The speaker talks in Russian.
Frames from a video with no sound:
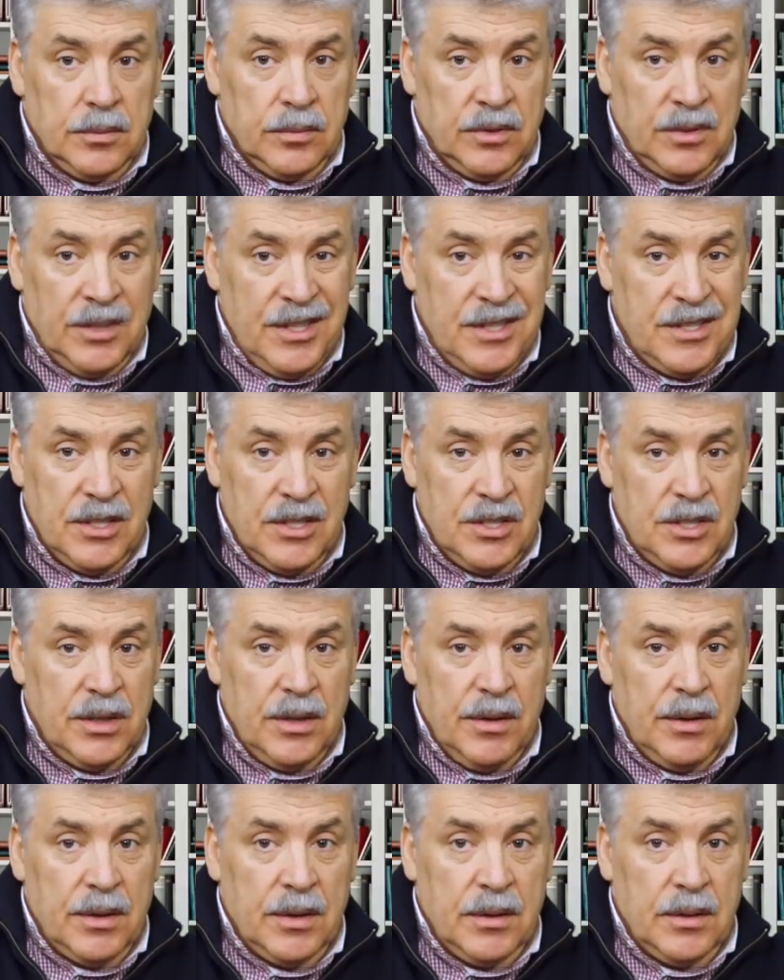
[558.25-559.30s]
300
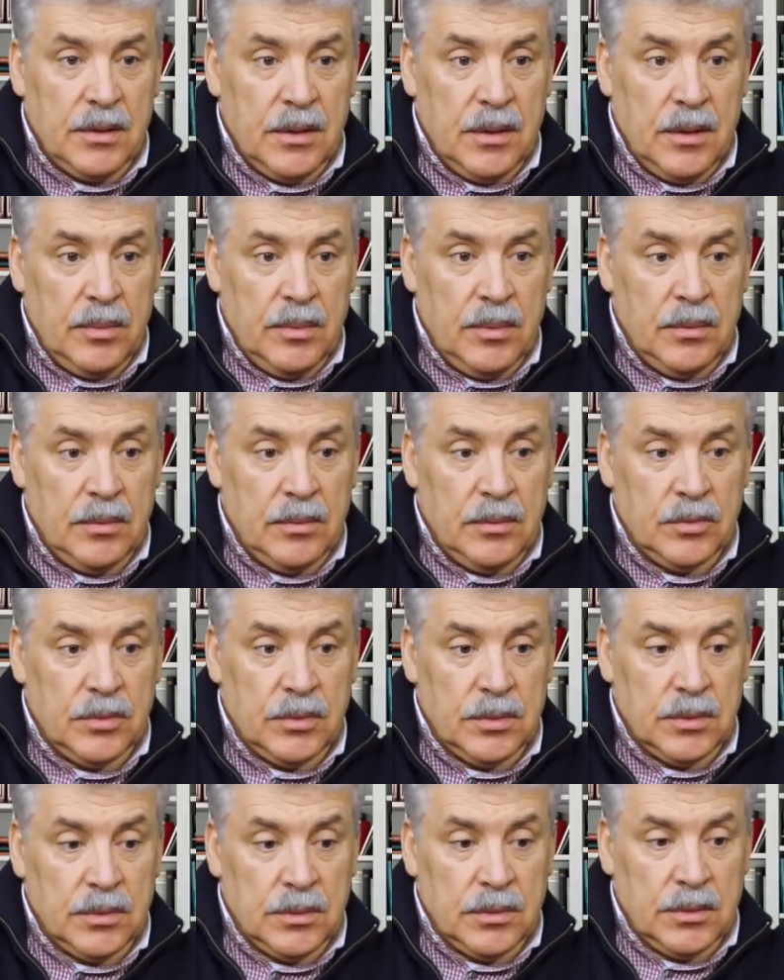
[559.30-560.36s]
человек, а,
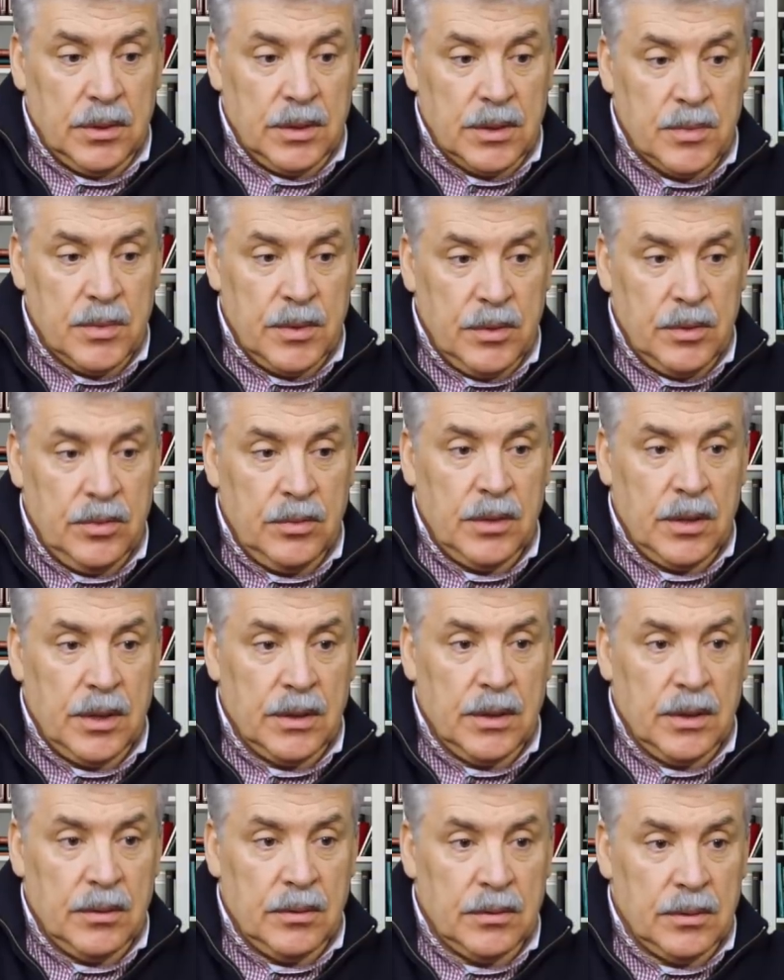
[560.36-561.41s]
вот я смотрю,
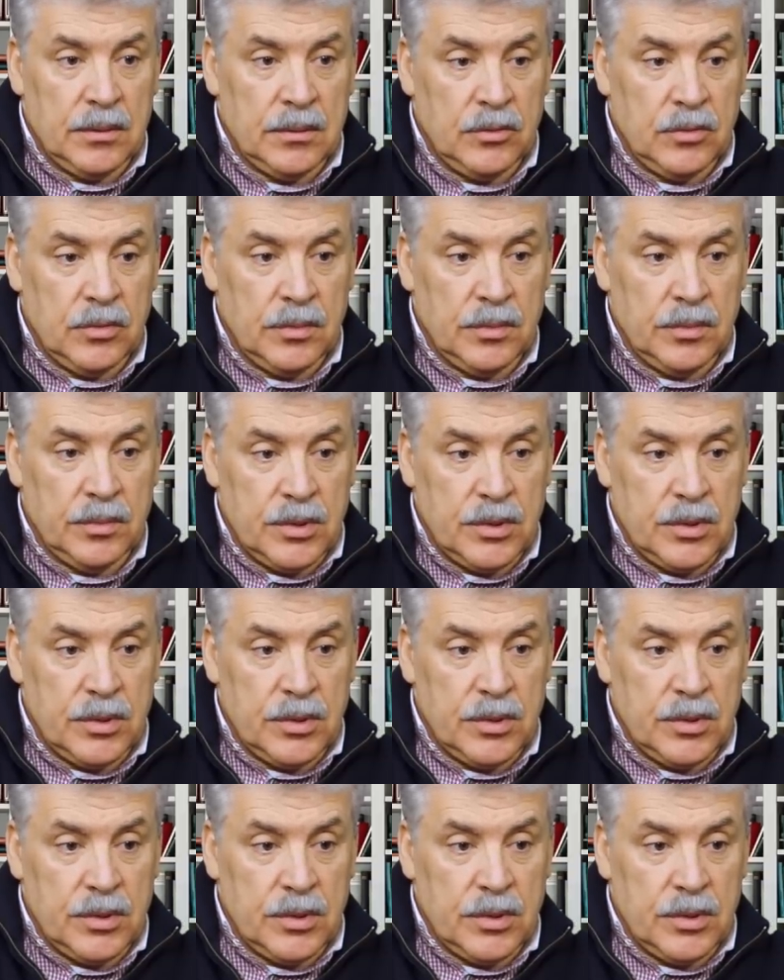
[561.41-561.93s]
когда вот, ну,